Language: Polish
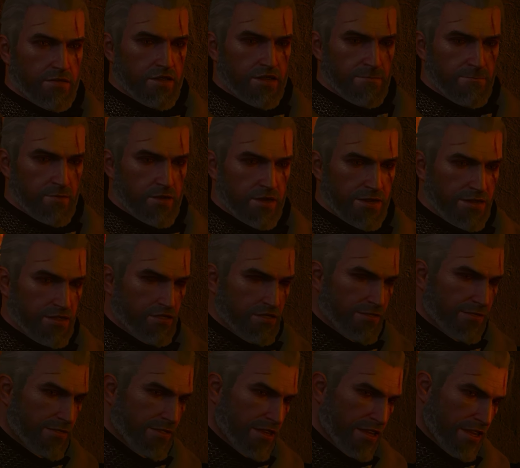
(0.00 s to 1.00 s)
Może mogę
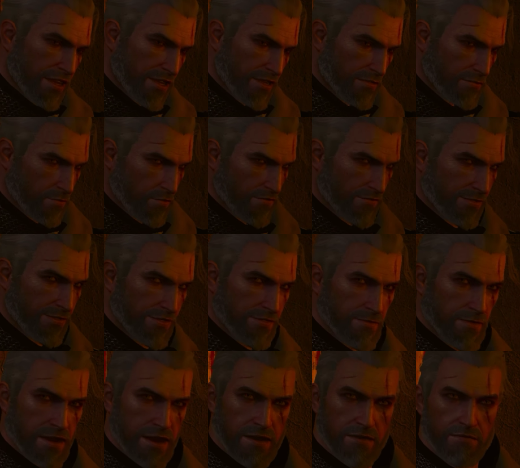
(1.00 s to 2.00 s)
ci je,
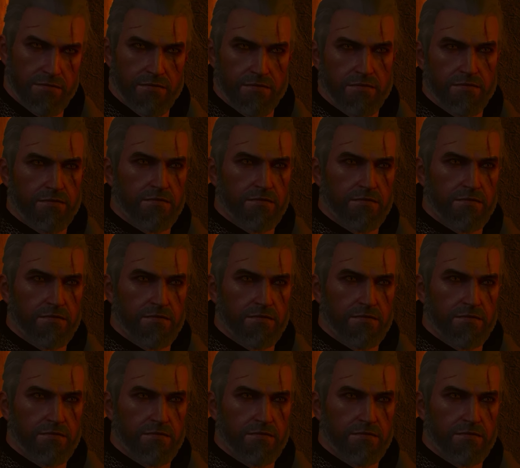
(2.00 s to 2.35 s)
powiedzmy,